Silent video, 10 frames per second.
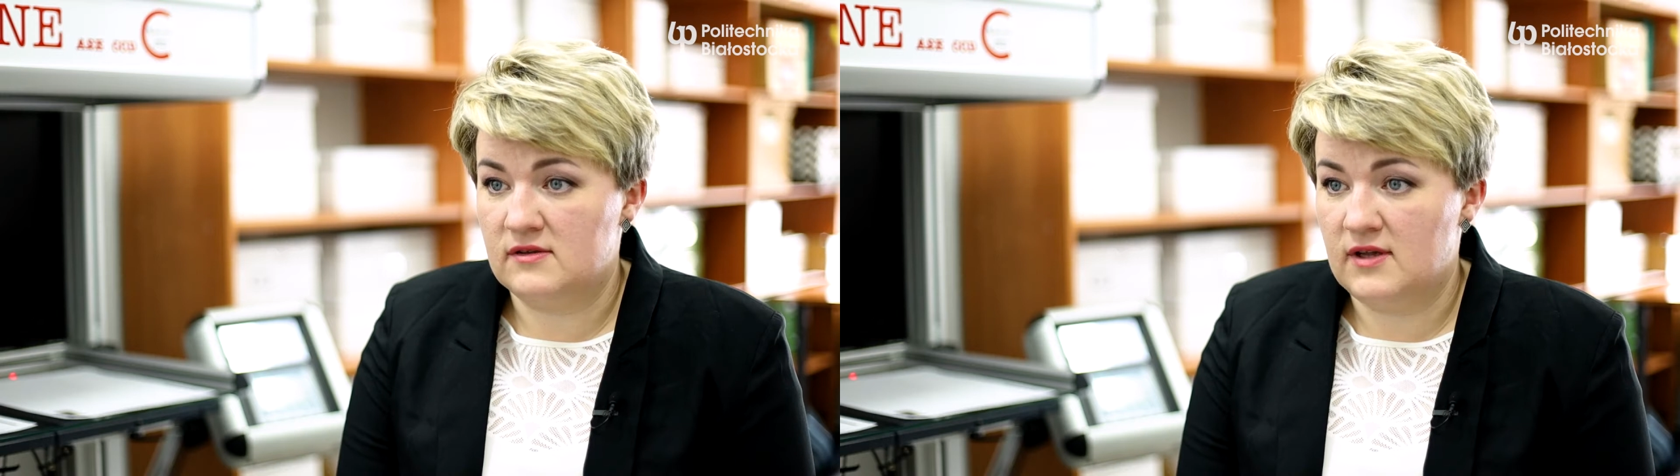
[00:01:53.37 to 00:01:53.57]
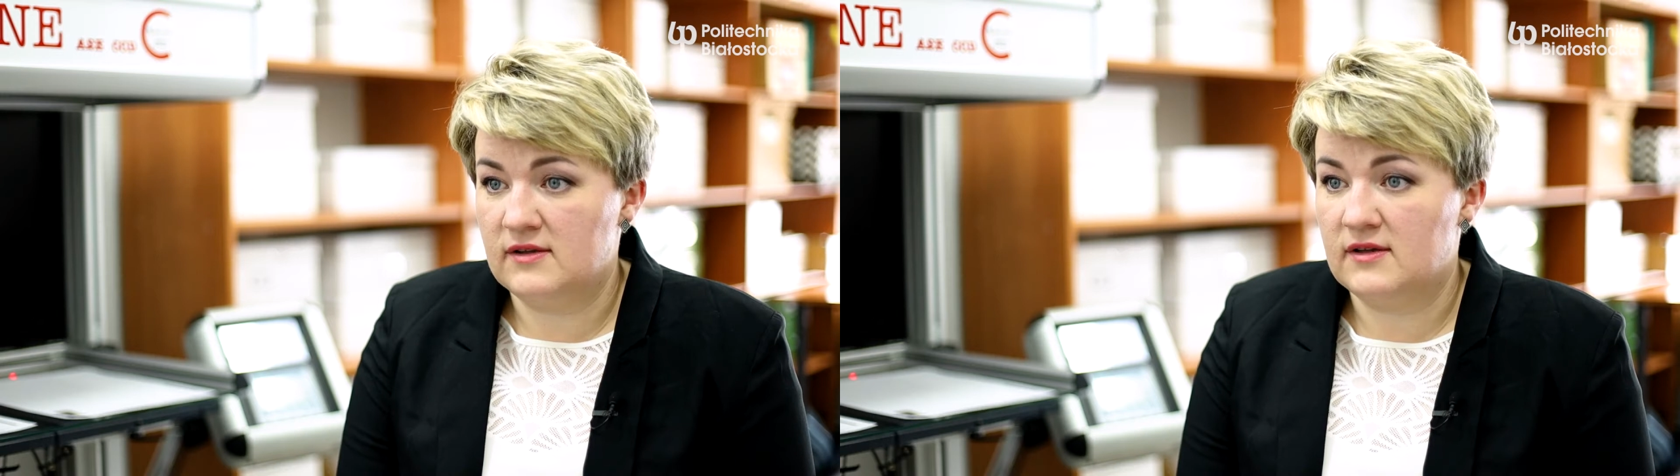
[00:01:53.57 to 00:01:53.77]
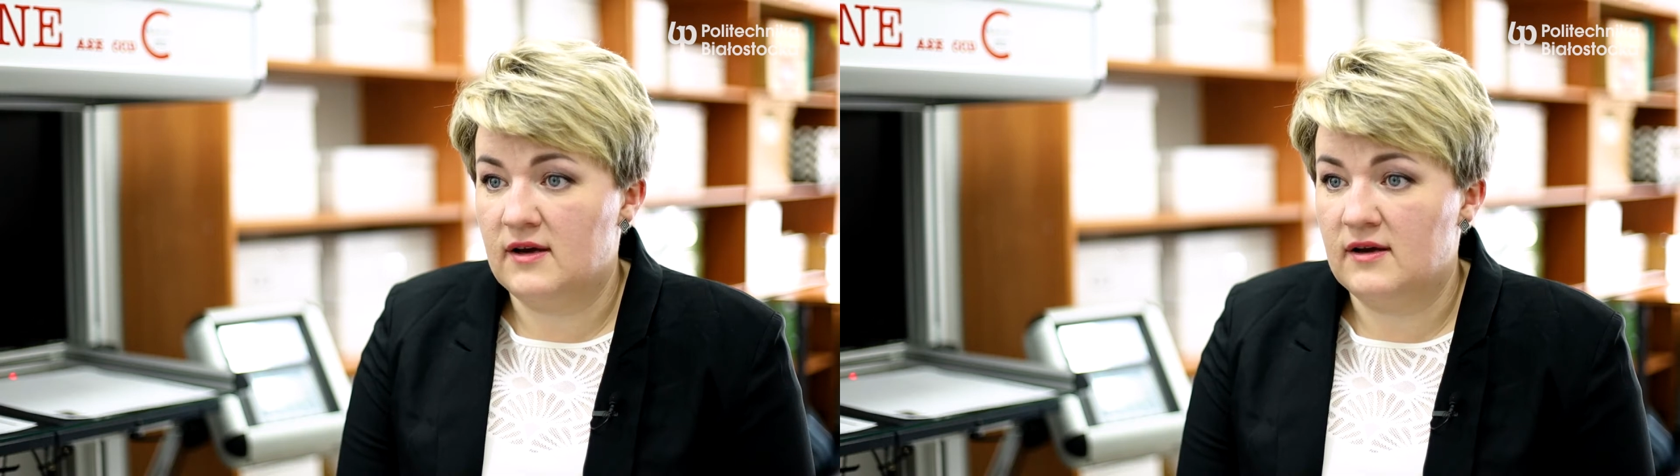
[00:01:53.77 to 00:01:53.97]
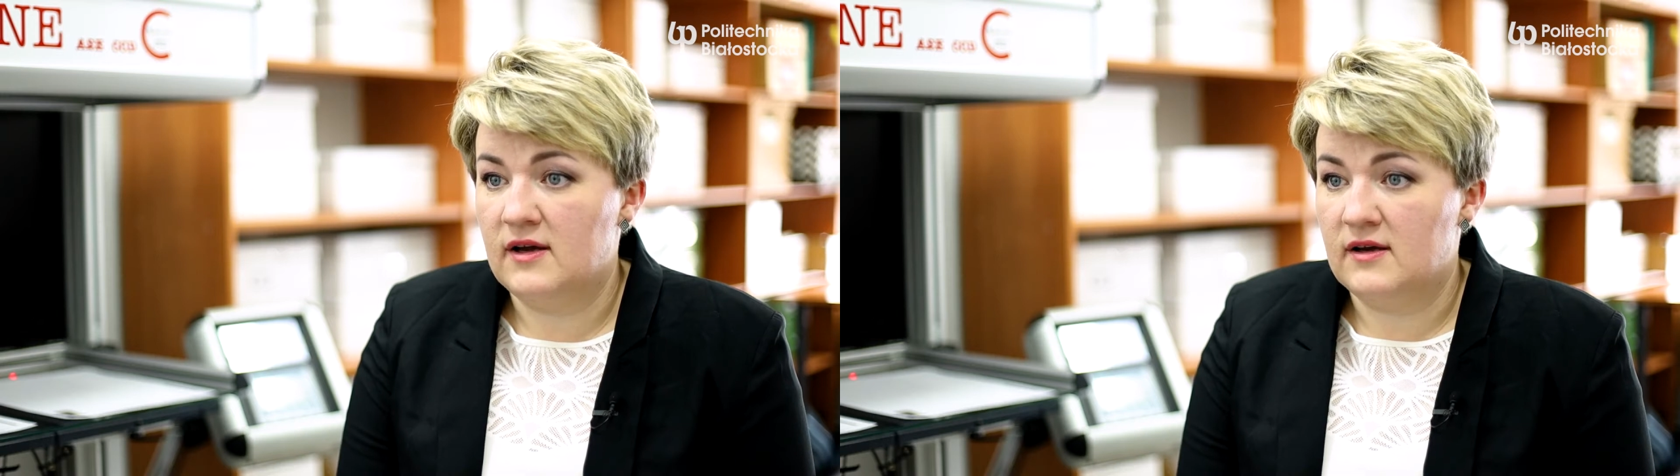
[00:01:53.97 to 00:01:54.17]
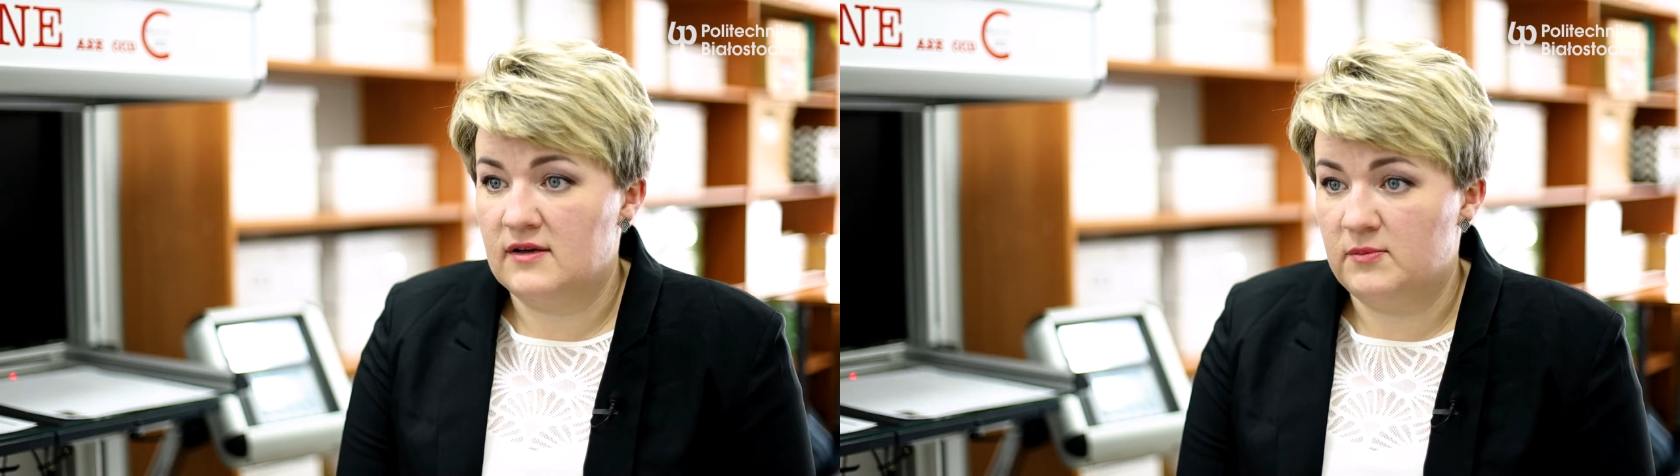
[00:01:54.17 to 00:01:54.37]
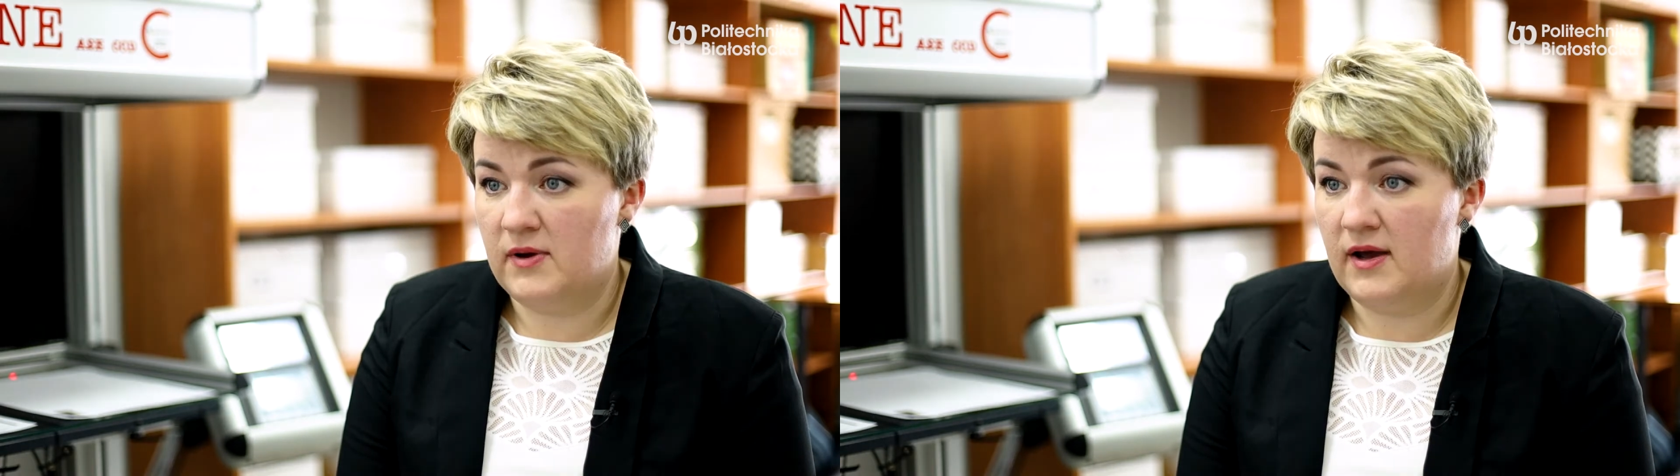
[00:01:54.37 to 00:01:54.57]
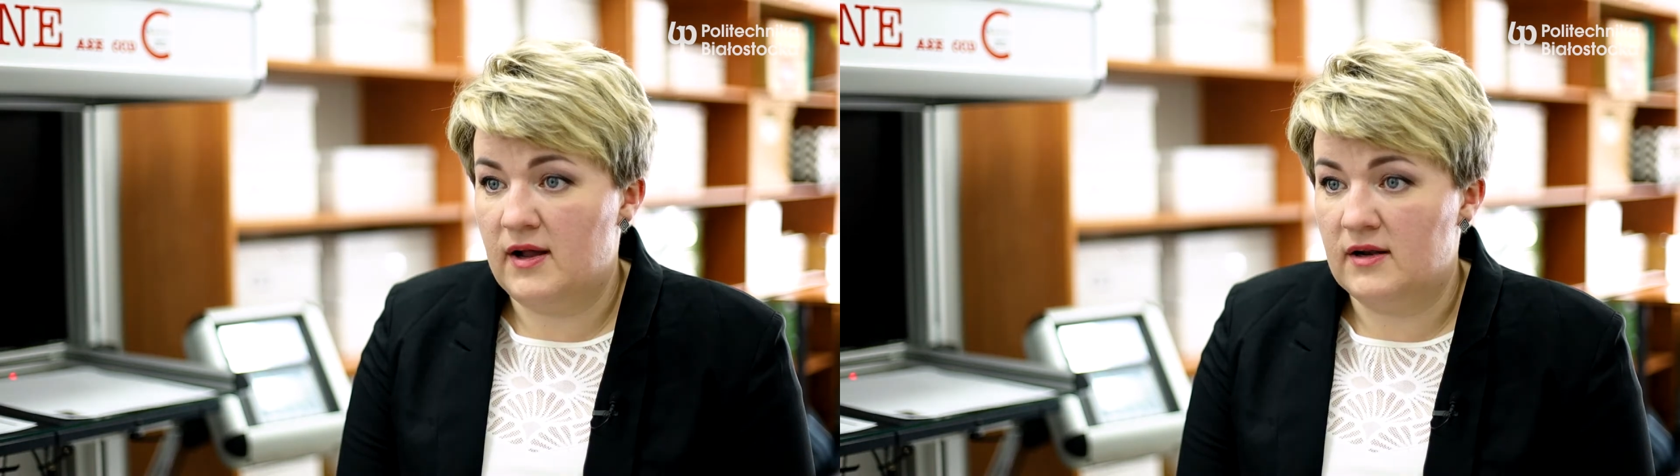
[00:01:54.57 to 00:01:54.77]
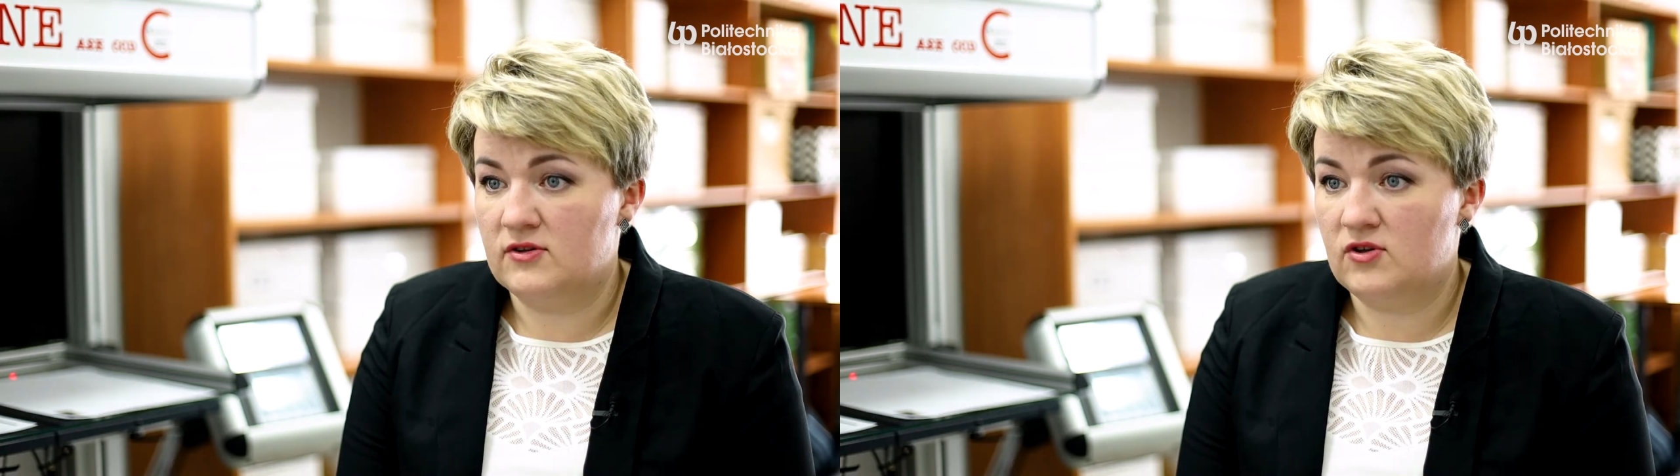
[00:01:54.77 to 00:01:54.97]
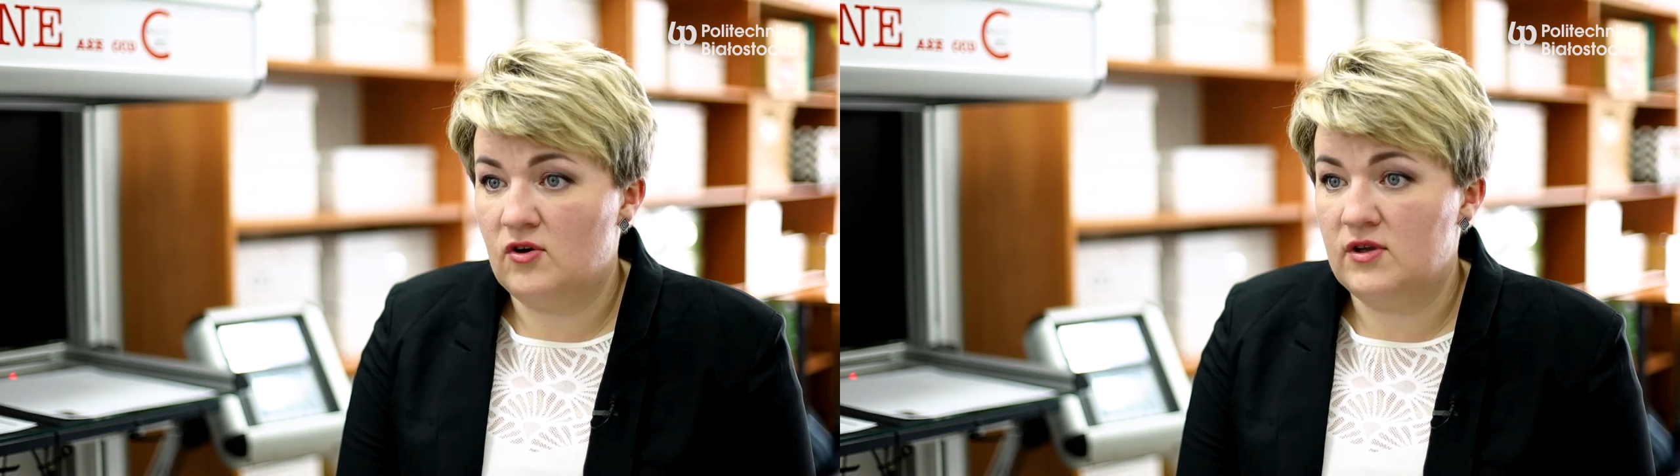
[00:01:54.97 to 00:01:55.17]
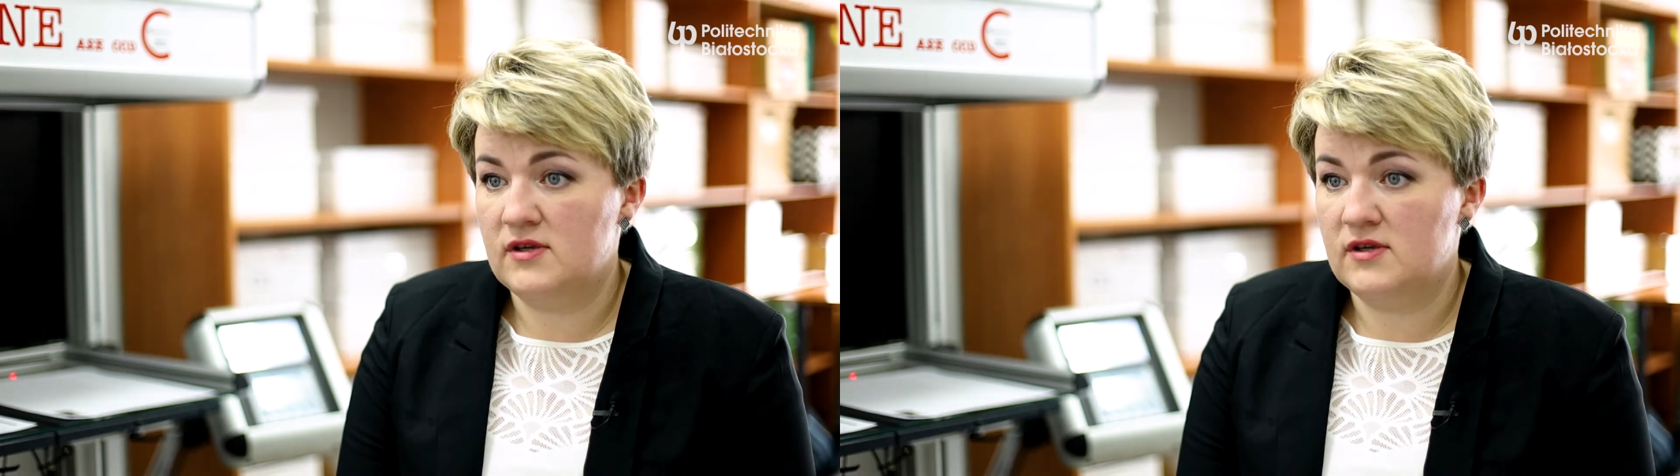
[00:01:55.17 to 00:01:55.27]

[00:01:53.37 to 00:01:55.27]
Data to